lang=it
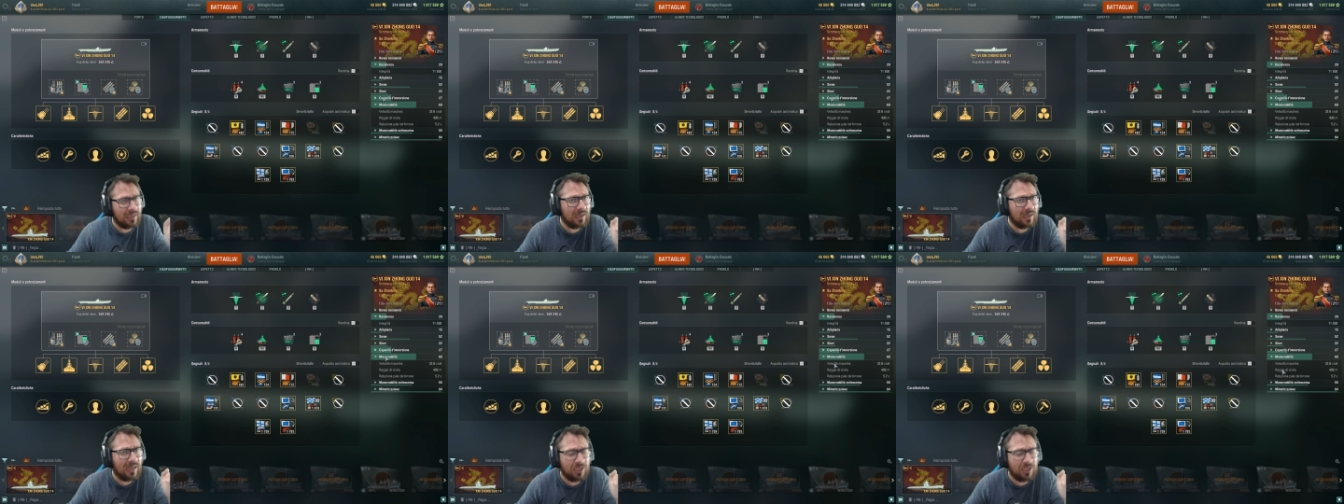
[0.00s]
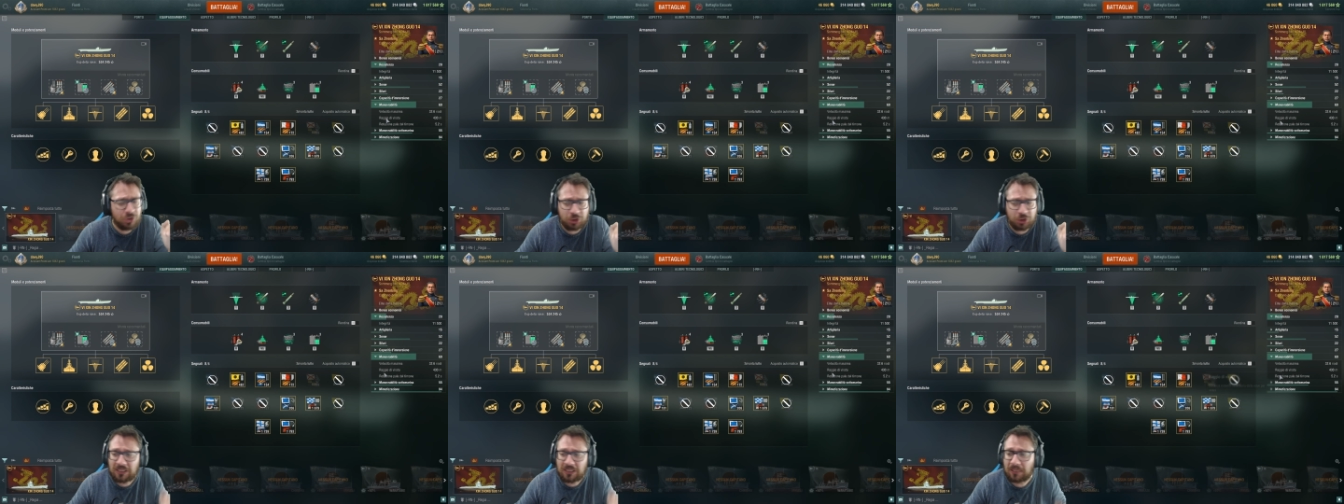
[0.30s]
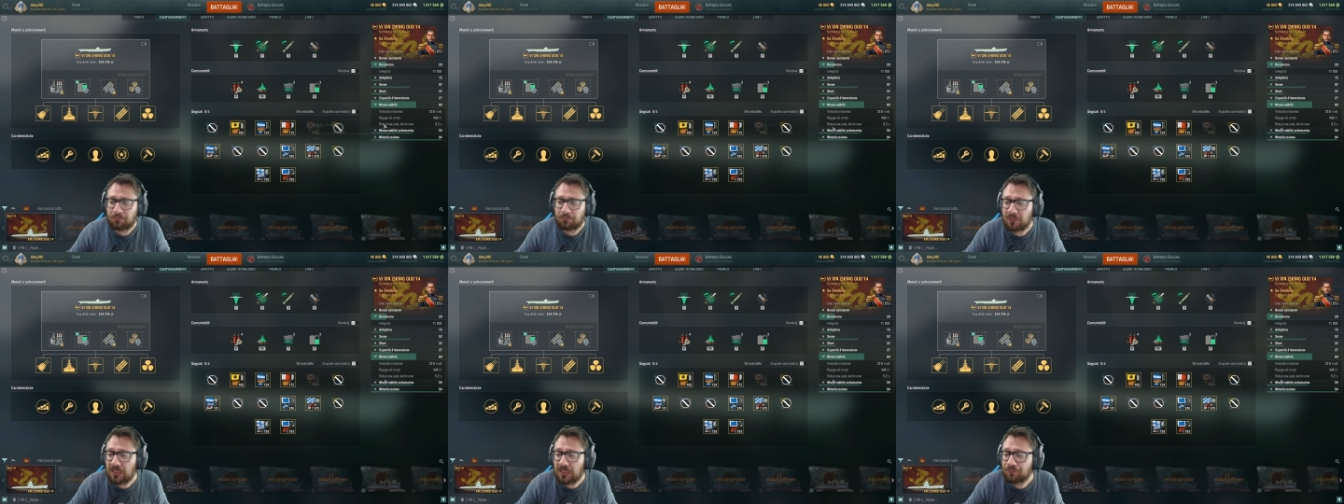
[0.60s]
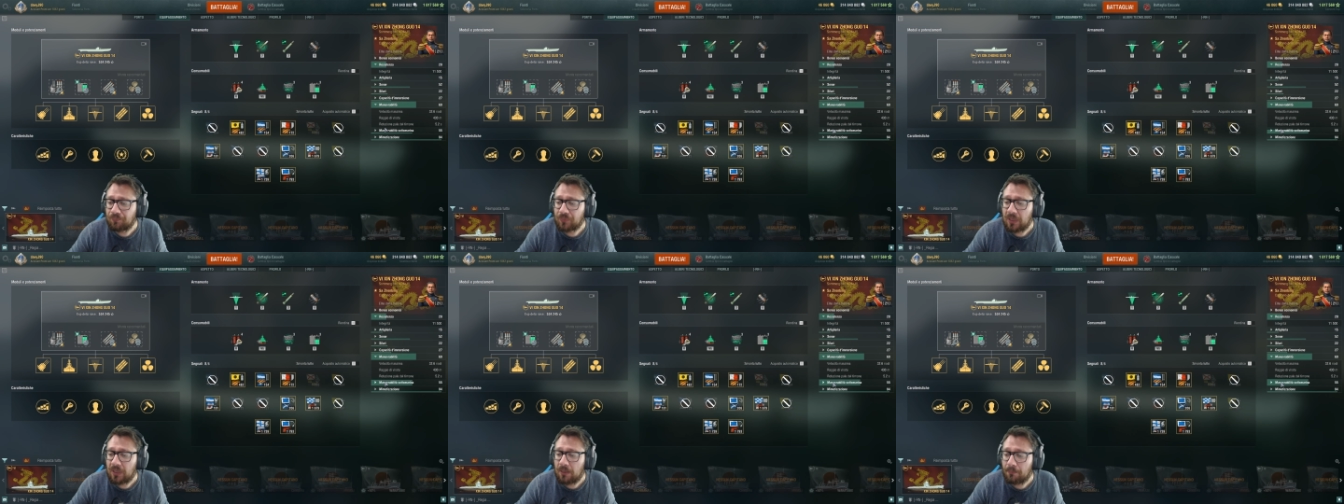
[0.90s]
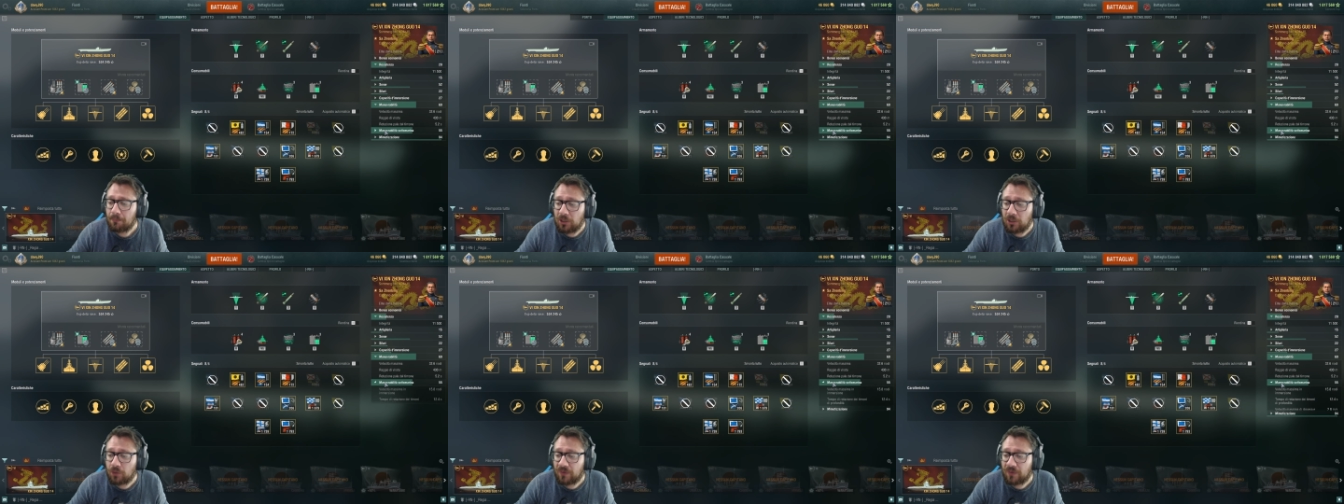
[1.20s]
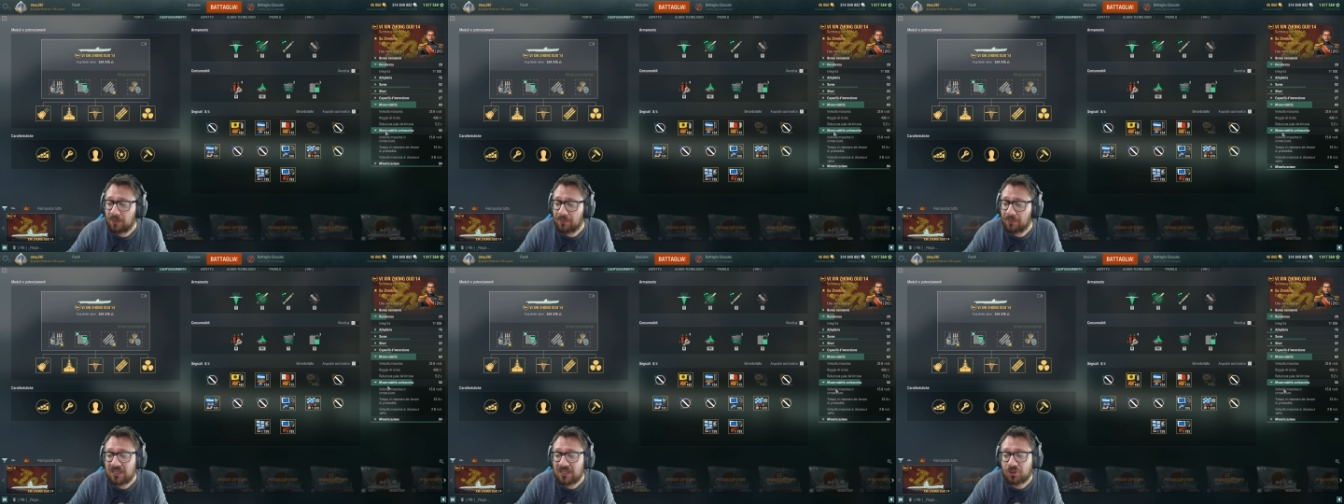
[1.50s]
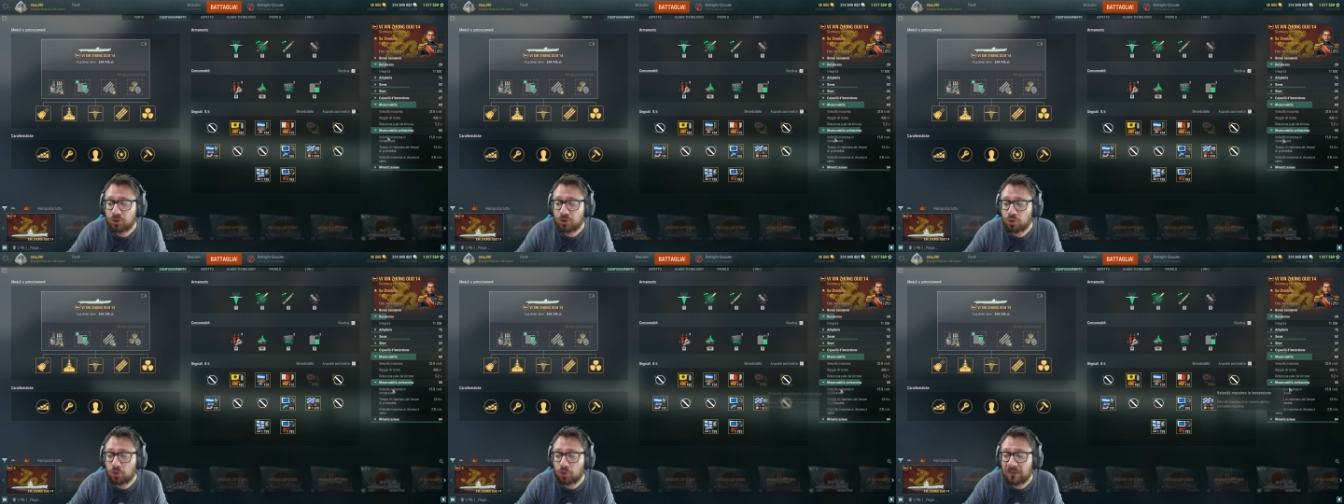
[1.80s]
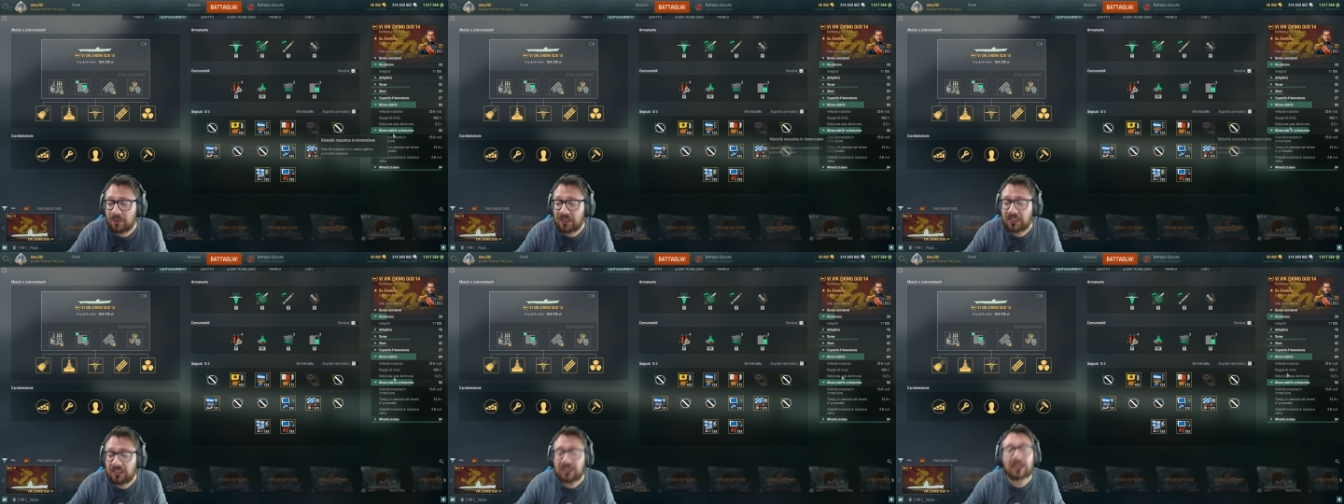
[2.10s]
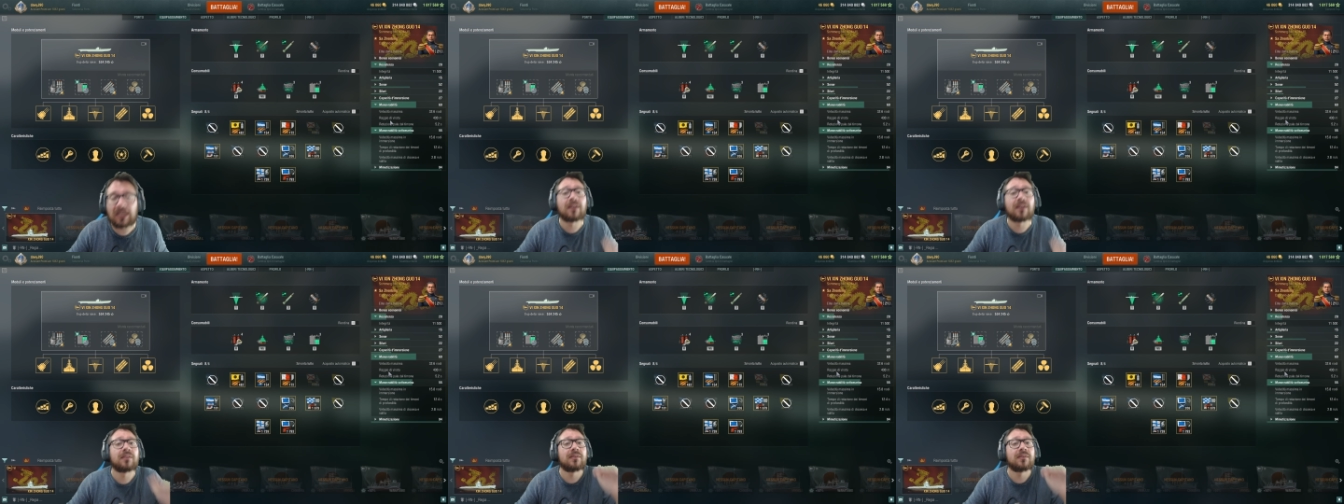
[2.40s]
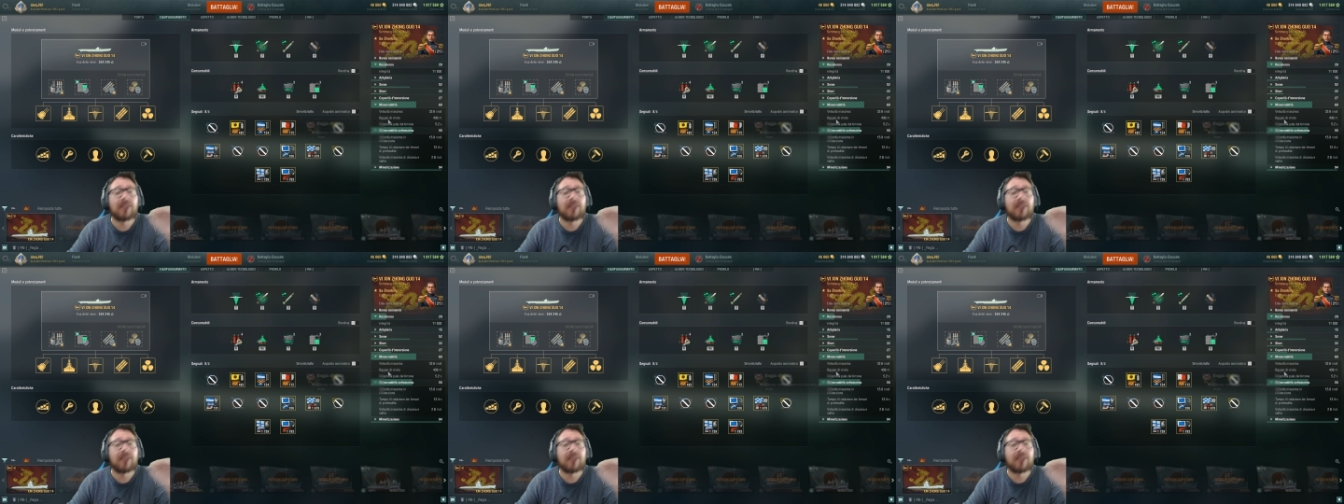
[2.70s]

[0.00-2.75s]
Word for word: accettabile, manovrabilità sottomarina